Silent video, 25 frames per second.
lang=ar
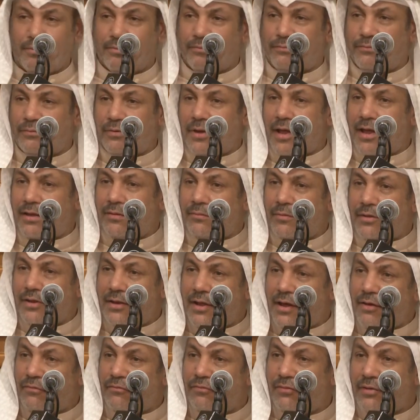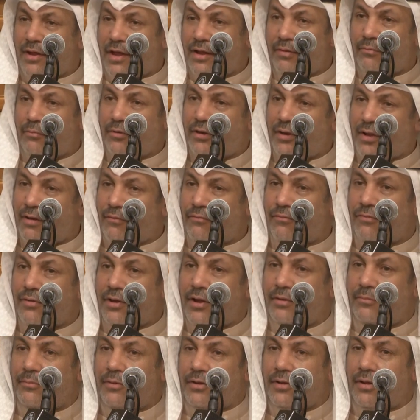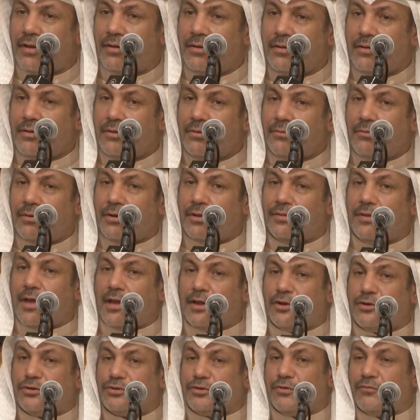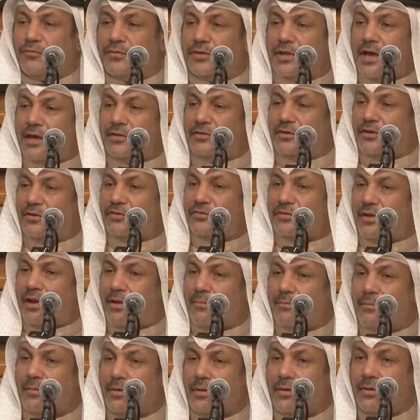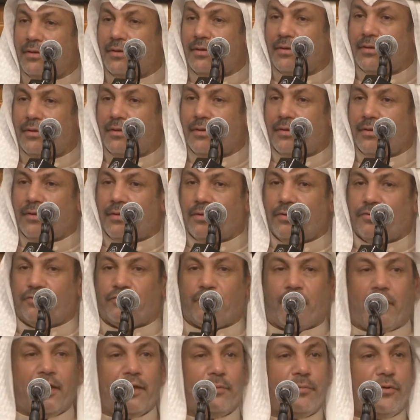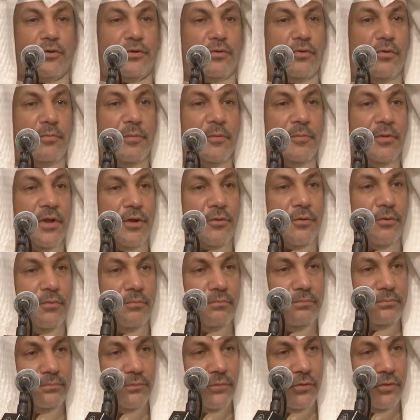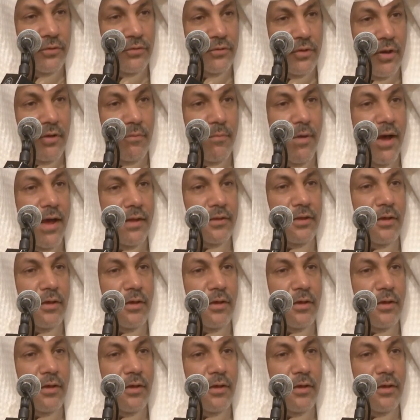فلان منا وفلان منا وفلان منا ولذلك تشوف بداية الإسلام صهيب الرومي من الروم سلمان